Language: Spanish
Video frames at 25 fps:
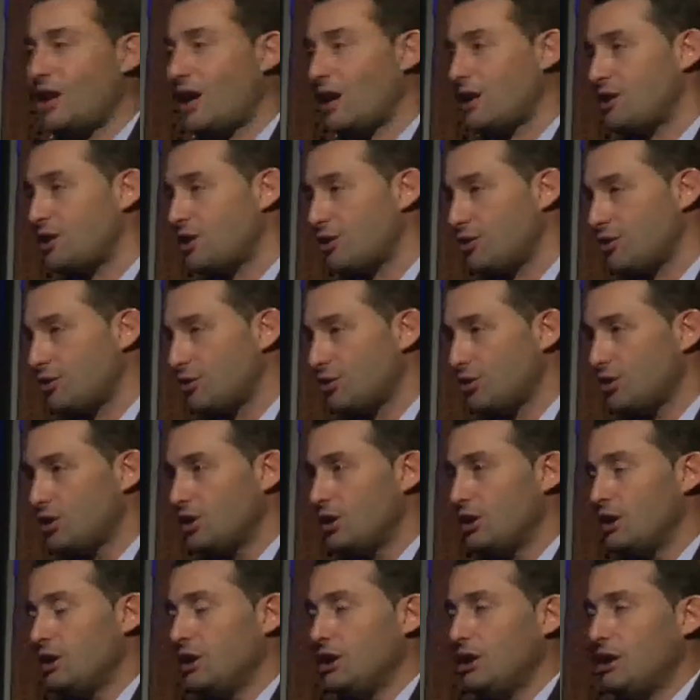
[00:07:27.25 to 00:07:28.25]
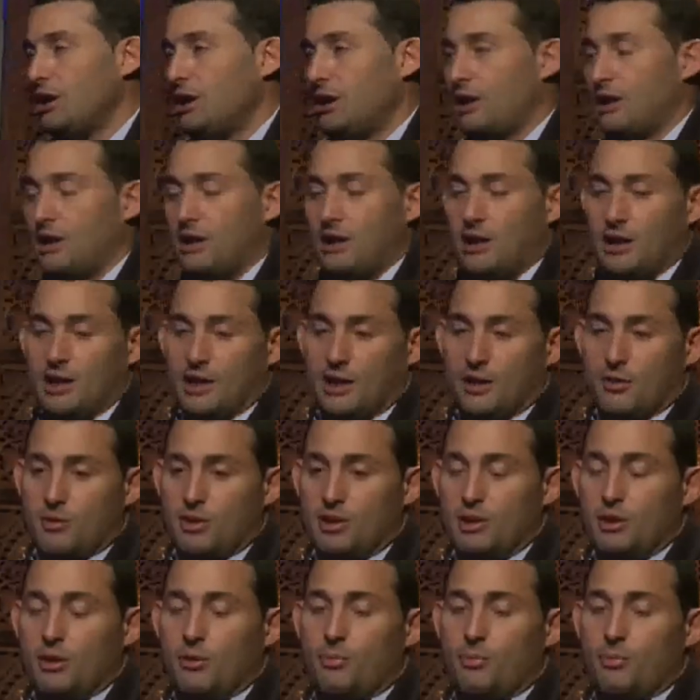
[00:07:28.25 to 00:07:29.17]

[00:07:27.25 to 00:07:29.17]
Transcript: eh, años. Eh, cuando